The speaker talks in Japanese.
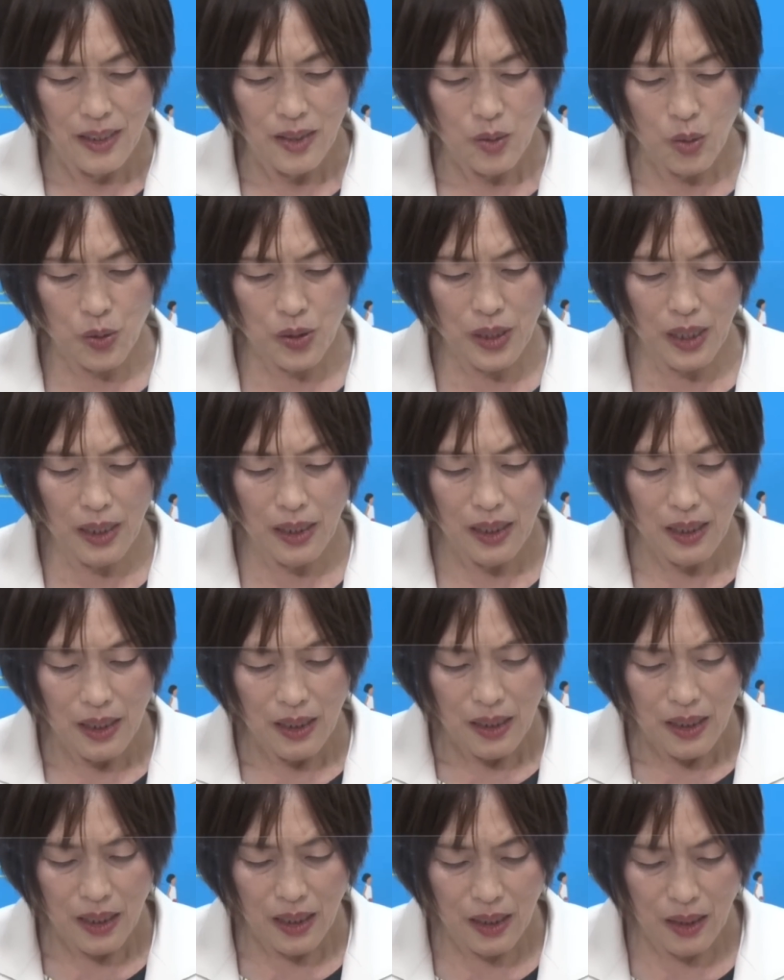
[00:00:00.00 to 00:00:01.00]
そして、
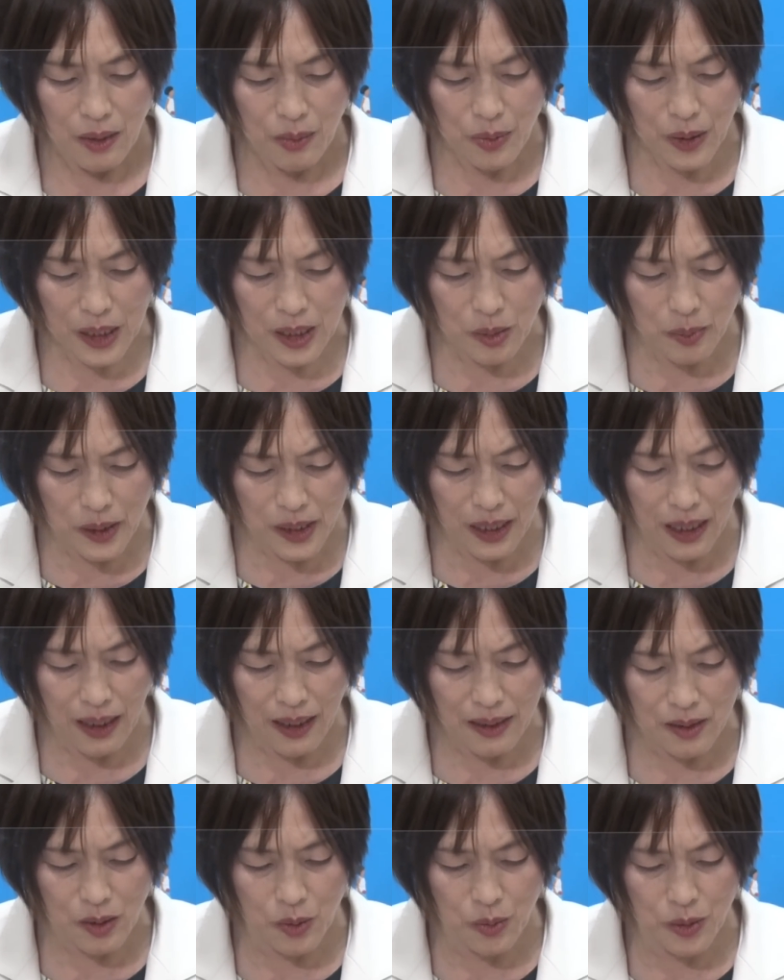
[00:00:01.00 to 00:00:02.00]
え2つ目
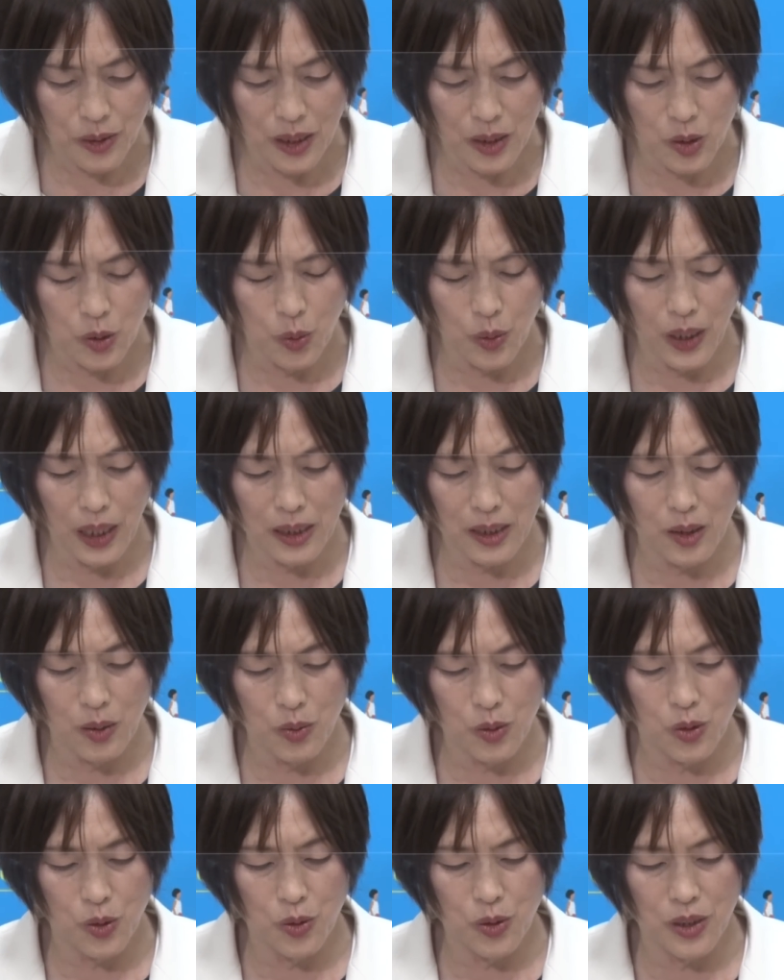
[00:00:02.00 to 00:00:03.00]
が給付制奨学金
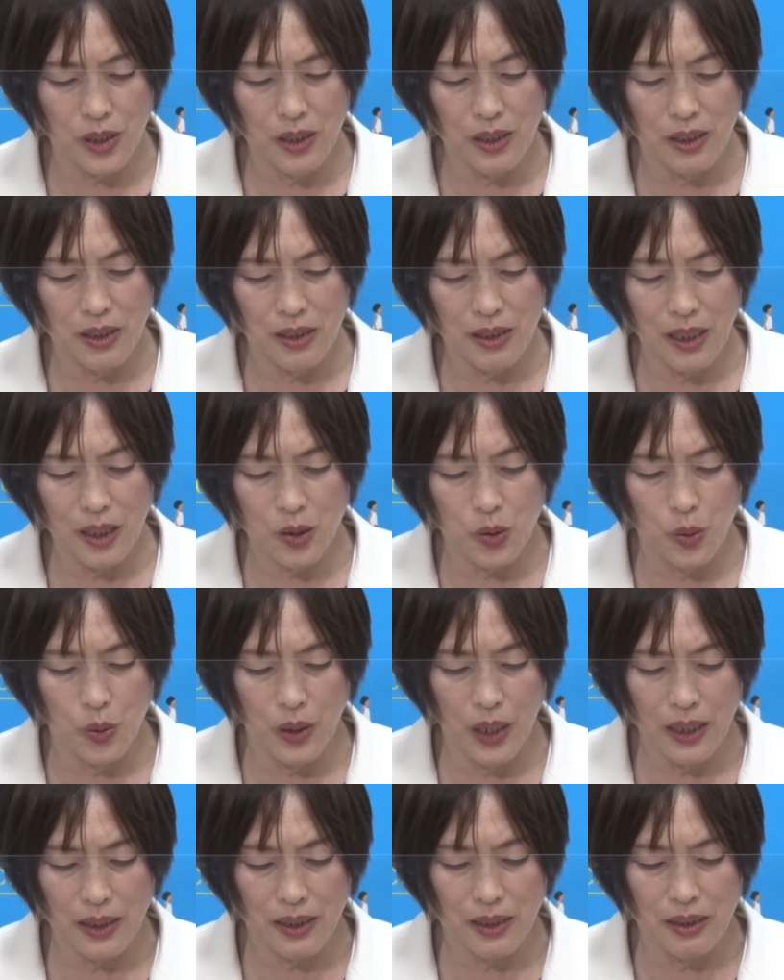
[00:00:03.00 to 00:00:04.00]
を中心にした奨
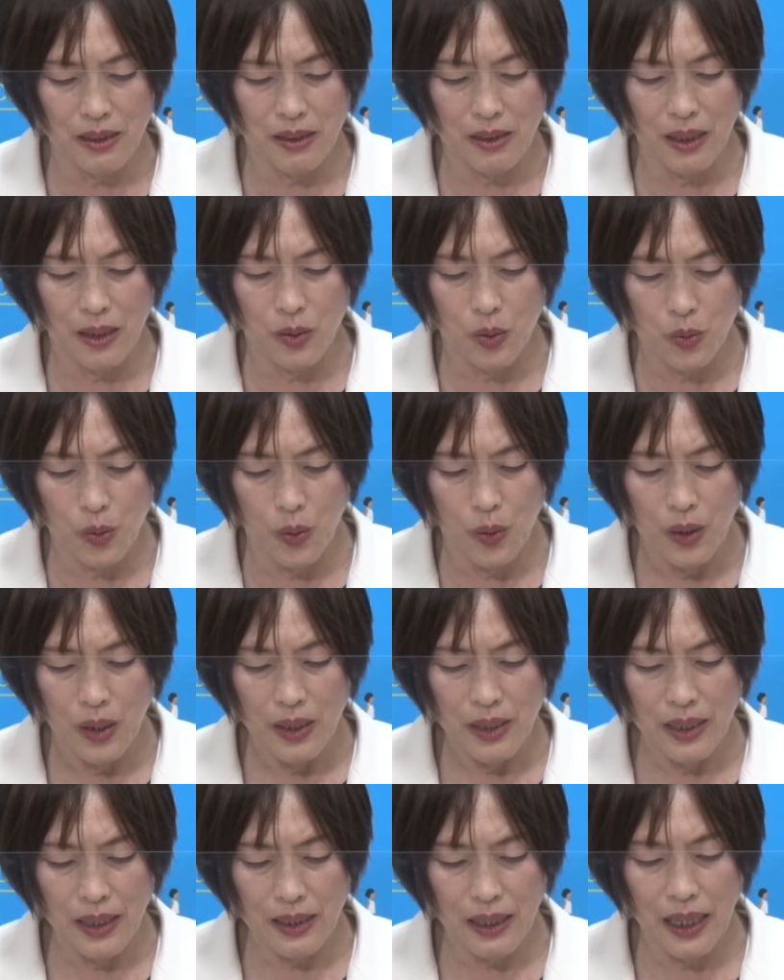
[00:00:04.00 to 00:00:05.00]
学金制度の、
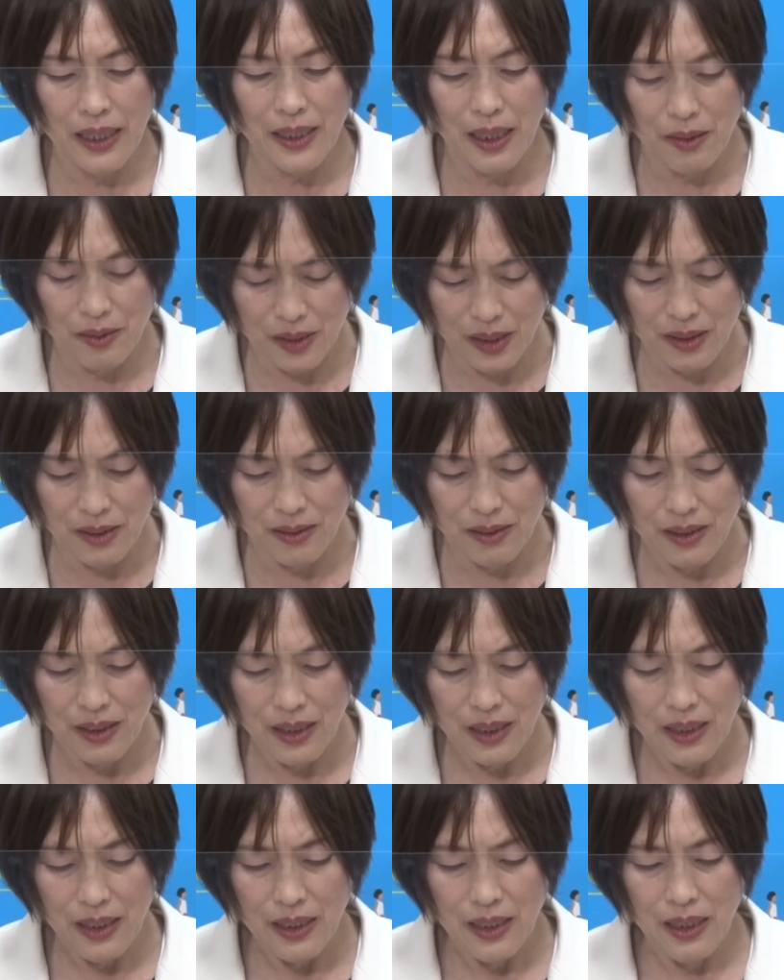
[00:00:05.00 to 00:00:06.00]
え改革です、
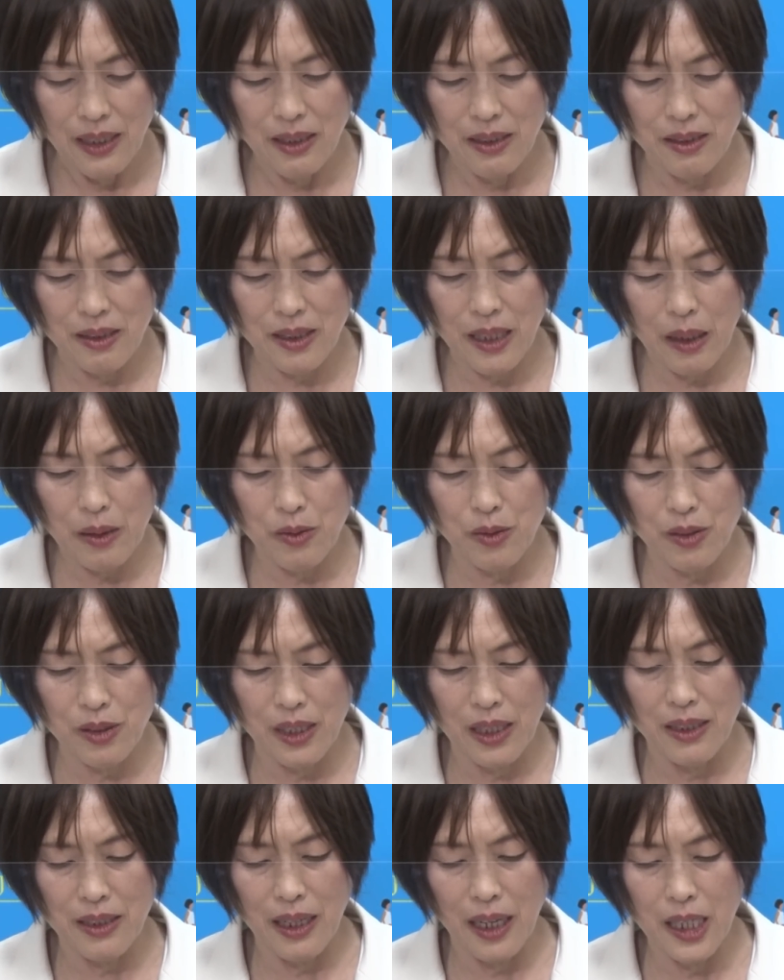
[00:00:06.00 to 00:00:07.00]
え自宅
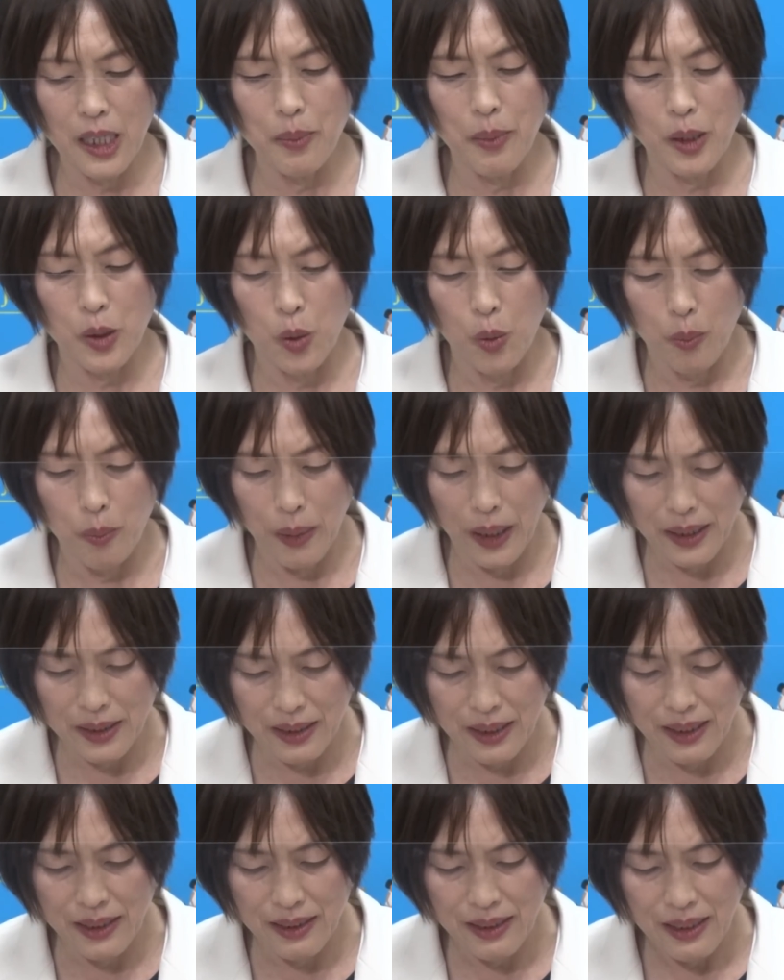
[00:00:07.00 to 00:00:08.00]
生であれば4
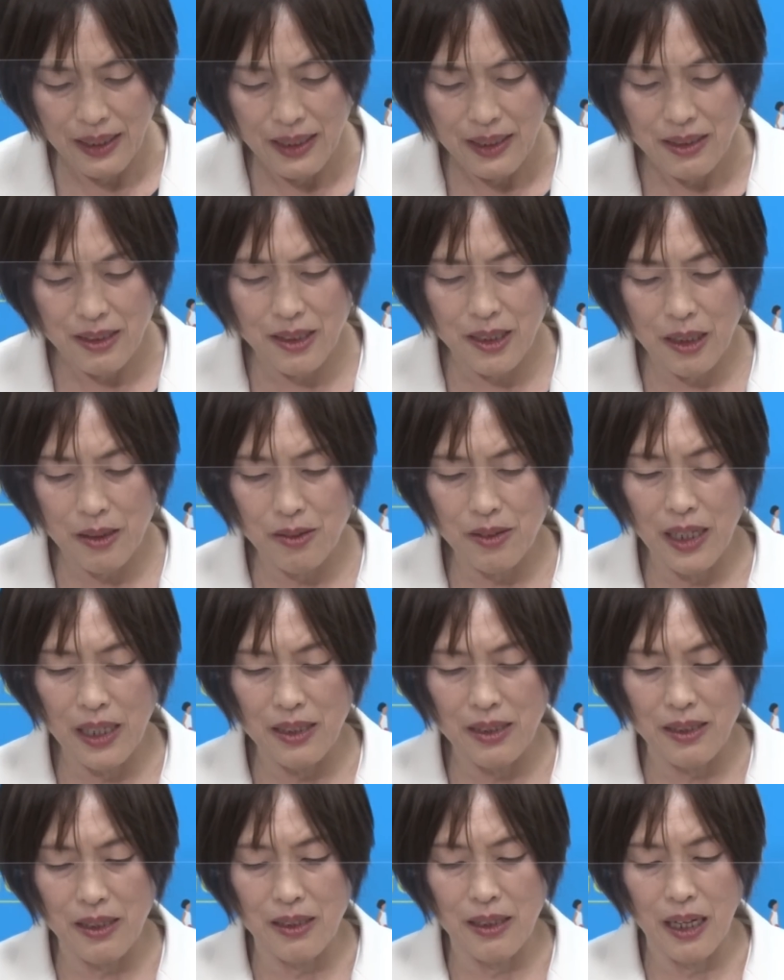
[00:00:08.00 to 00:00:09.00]
万円、自宅
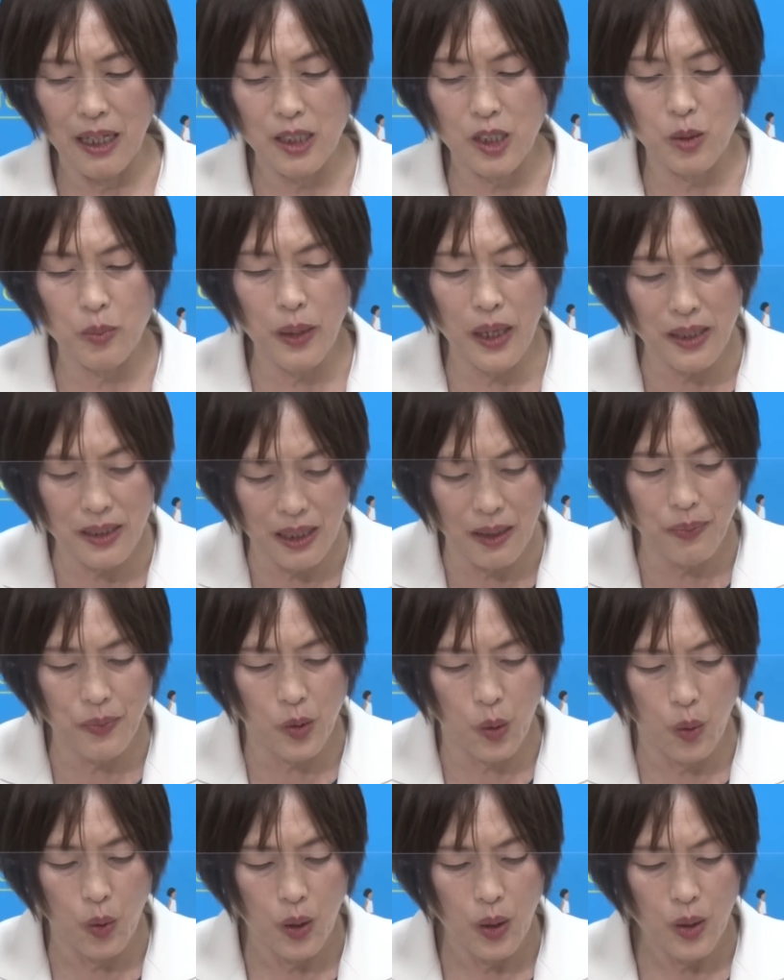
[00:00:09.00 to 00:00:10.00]
外生で8万円
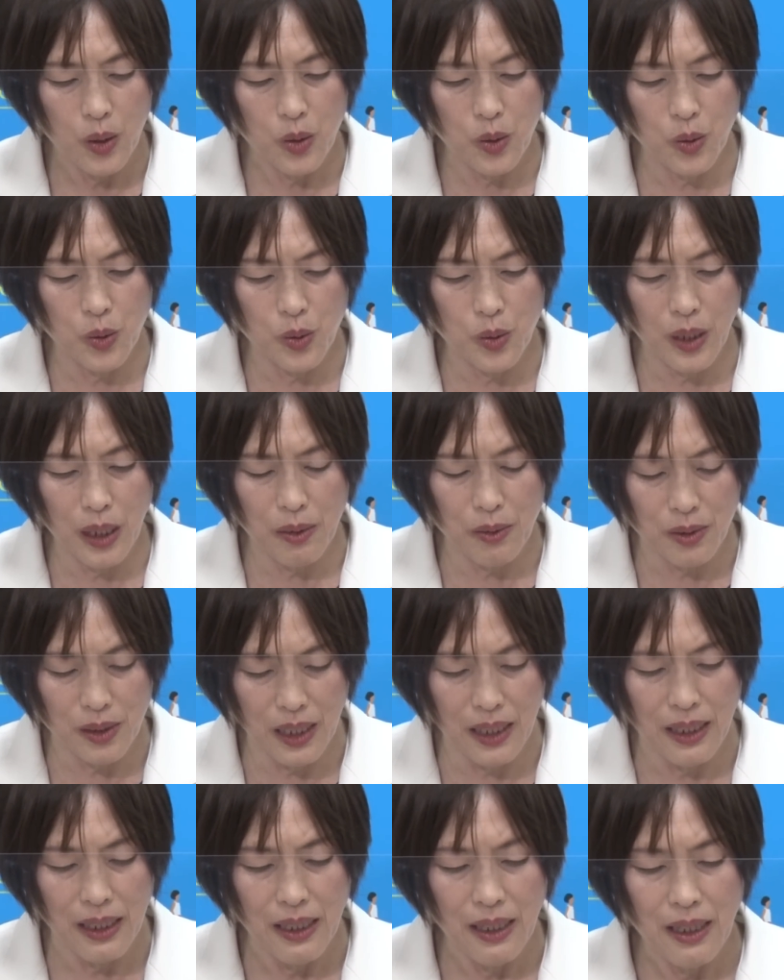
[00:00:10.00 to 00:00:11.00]
という額
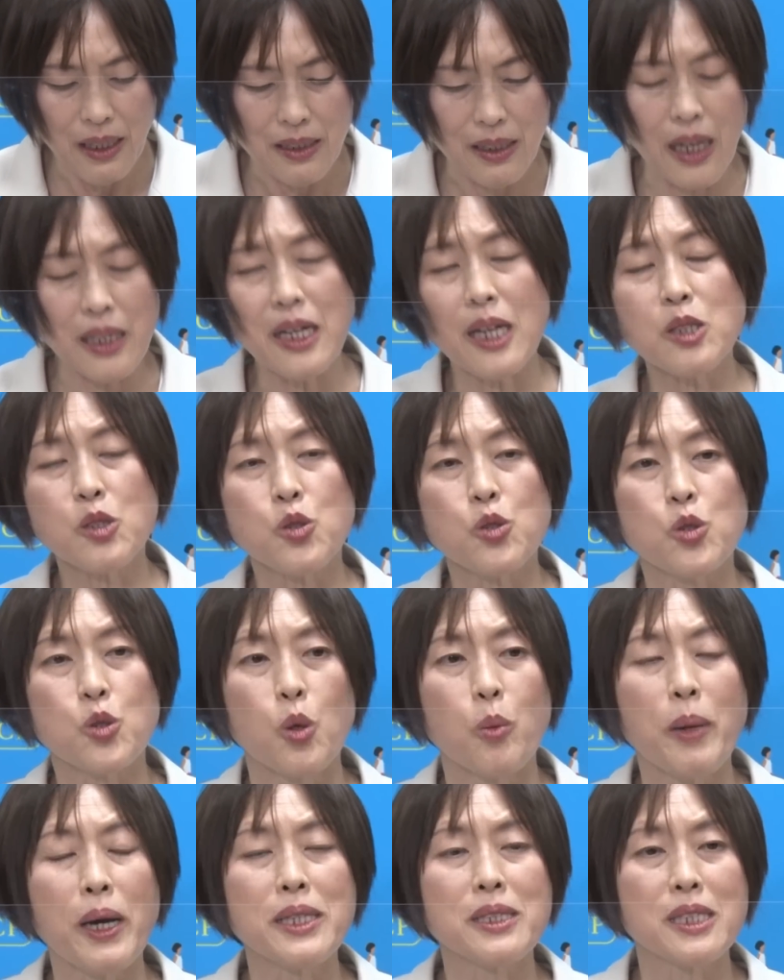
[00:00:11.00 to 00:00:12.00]
で、
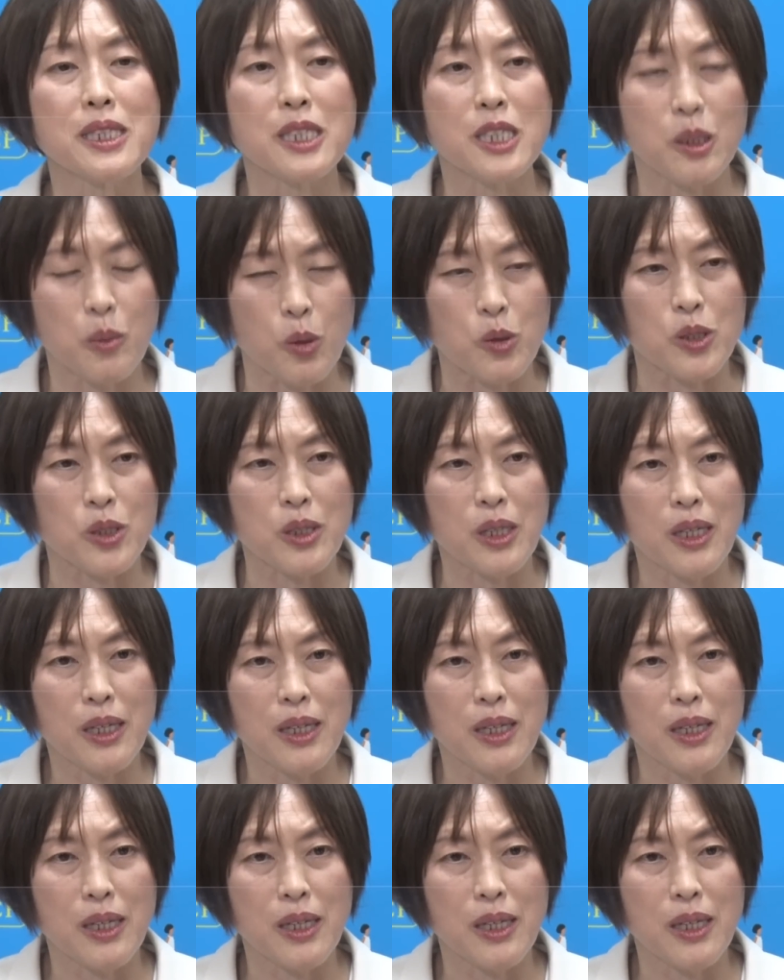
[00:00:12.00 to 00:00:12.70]
75万人規模に、